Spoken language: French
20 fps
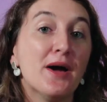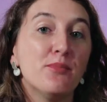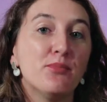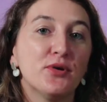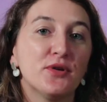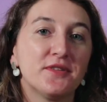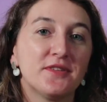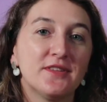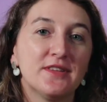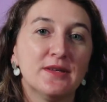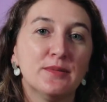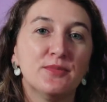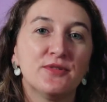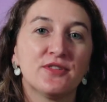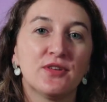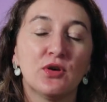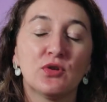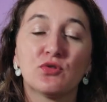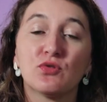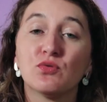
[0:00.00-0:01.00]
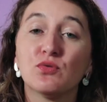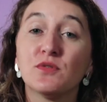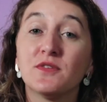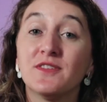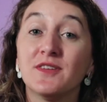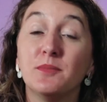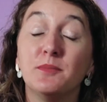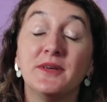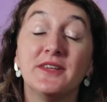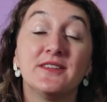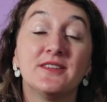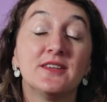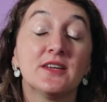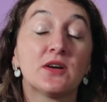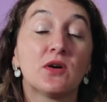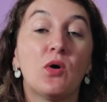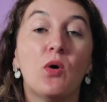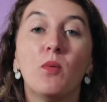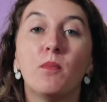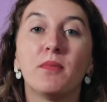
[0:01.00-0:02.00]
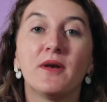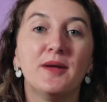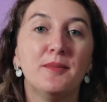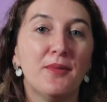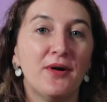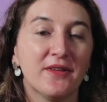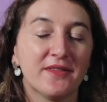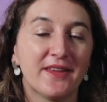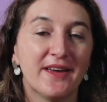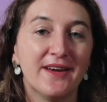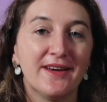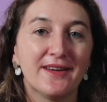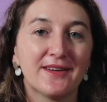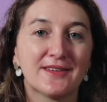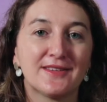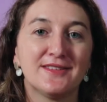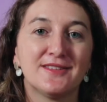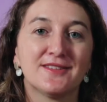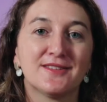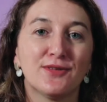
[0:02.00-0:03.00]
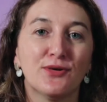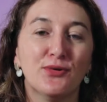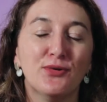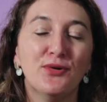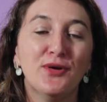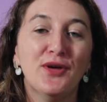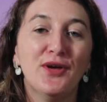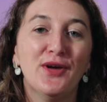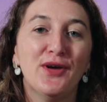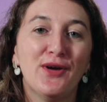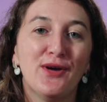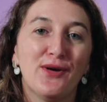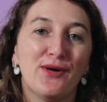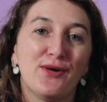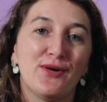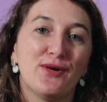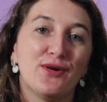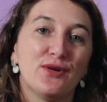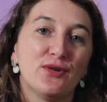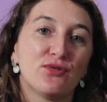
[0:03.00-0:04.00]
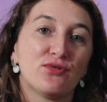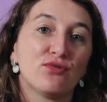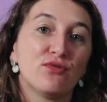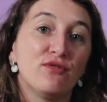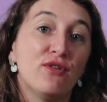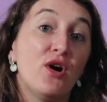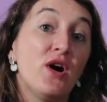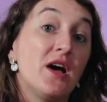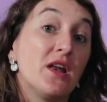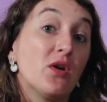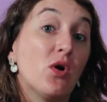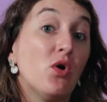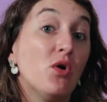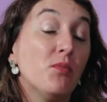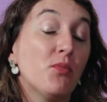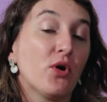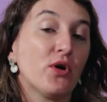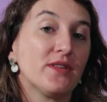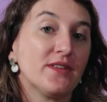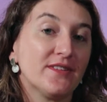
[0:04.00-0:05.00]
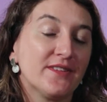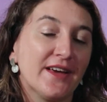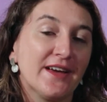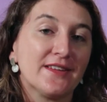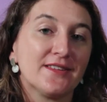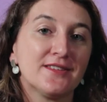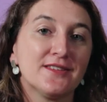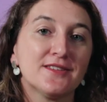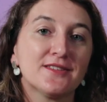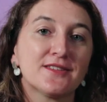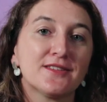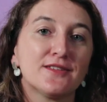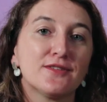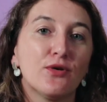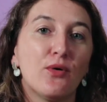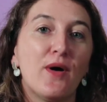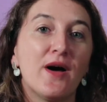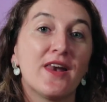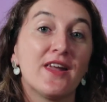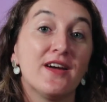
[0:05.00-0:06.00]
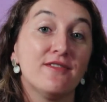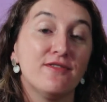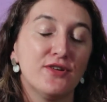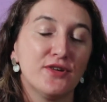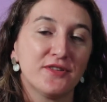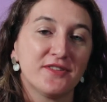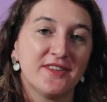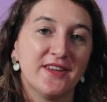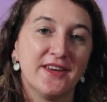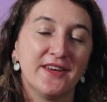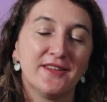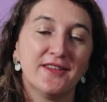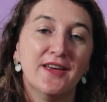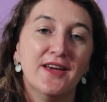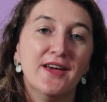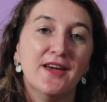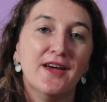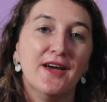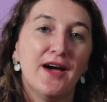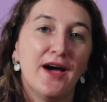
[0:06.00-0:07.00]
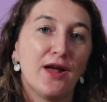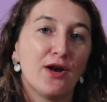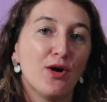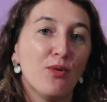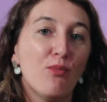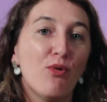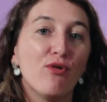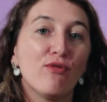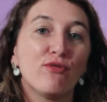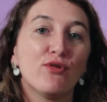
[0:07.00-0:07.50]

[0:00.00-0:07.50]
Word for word: impossible sans tous ces métiers complémentaires qui sont euh, souvent à l'ombre des artistes qui sont à l'avant-scène. Alors mon